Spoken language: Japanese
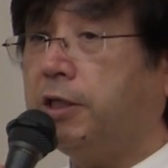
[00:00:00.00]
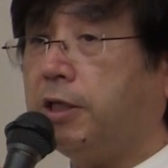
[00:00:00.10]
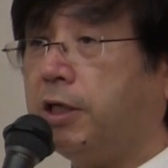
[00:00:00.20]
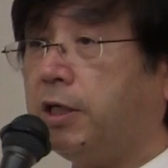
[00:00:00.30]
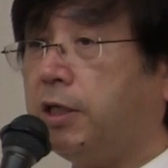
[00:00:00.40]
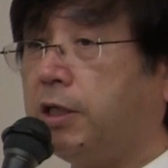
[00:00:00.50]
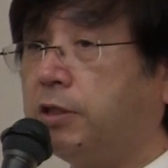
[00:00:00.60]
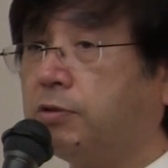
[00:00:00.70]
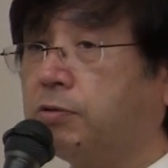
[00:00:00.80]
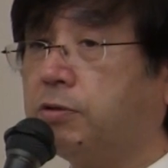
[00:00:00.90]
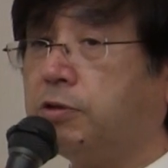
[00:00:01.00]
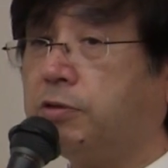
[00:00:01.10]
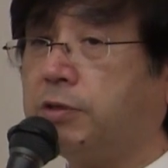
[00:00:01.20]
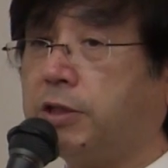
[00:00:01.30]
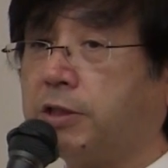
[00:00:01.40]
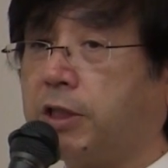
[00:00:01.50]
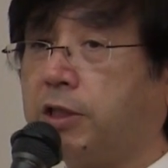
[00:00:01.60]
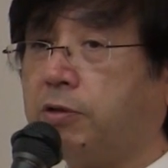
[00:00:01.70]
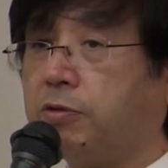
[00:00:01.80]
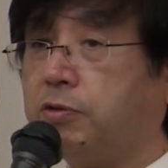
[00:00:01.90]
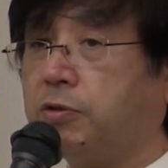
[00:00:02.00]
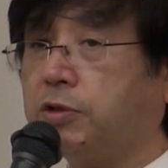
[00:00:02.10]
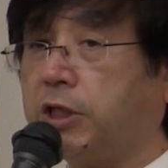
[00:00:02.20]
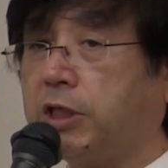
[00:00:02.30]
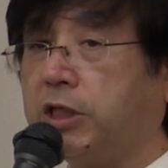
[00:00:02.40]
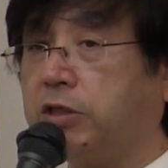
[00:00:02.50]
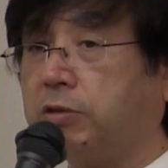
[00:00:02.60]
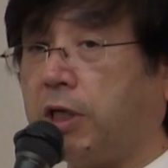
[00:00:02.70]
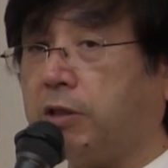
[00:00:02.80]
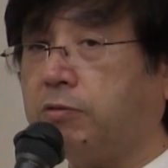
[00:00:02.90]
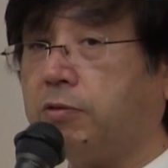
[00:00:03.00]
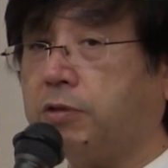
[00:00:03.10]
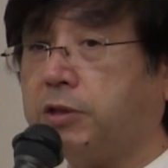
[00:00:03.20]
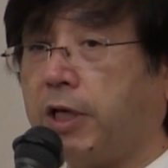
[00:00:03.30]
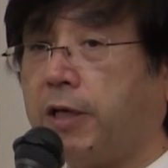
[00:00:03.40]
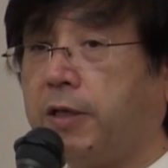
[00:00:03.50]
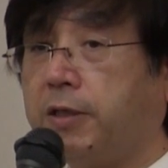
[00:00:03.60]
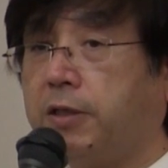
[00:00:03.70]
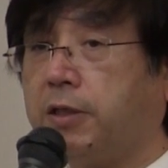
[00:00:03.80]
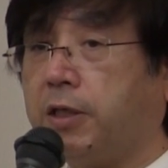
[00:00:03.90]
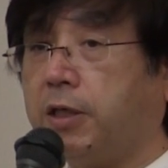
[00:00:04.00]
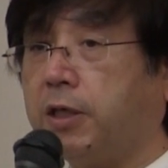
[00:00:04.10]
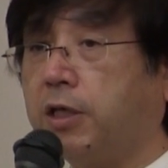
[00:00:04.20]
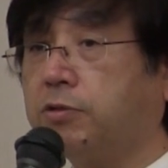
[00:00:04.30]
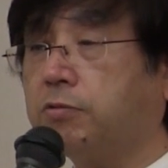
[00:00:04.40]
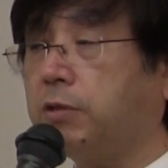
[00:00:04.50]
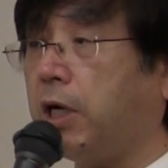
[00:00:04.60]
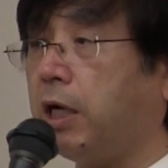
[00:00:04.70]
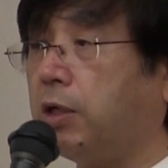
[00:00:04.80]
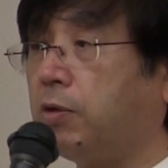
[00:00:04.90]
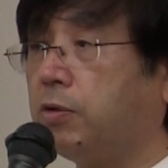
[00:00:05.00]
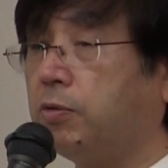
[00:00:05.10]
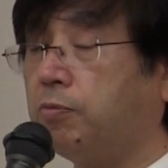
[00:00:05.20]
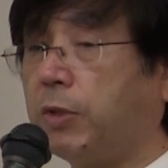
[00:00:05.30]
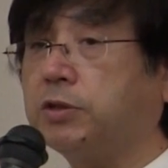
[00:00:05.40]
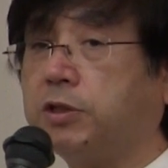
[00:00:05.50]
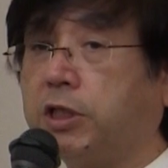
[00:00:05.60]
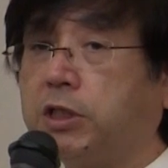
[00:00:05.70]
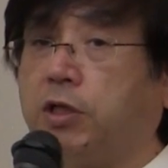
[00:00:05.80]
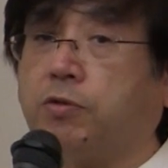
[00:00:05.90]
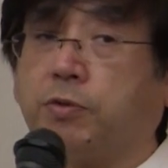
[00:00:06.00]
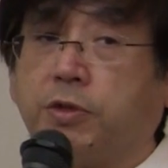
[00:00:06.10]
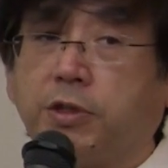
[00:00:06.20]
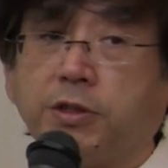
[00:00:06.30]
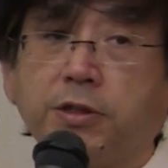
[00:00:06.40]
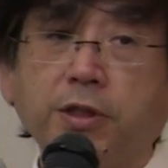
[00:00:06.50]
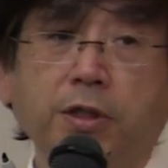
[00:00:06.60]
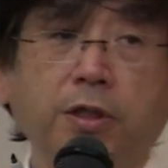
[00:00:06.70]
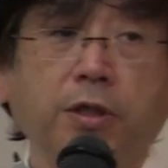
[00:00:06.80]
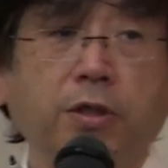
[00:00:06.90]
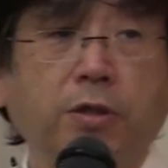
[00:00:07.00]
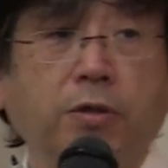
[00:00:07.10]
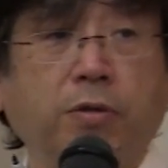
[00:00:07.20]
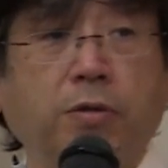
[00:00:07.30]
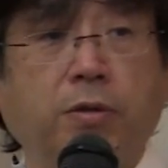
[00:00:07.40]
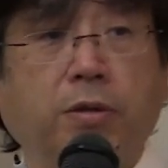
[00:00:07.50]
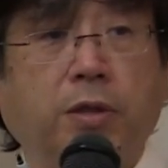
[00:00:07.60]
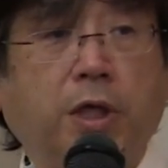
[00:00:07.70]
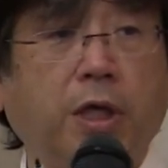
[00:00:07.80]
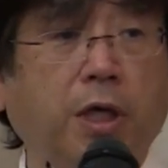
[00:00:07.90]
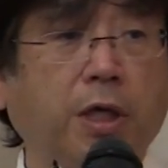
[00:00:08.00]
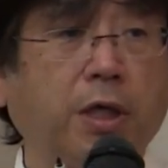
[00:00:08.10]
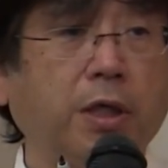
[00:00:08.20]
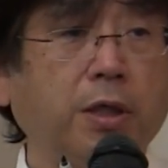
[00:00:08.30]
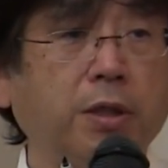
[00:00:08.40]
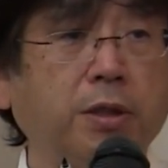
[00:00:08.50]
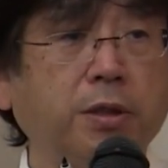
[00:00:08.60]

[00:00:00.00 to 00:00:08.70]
えー、連続10年使っていると依存性ができるかというとですね、えー、原則はまずできないと思っていいです。で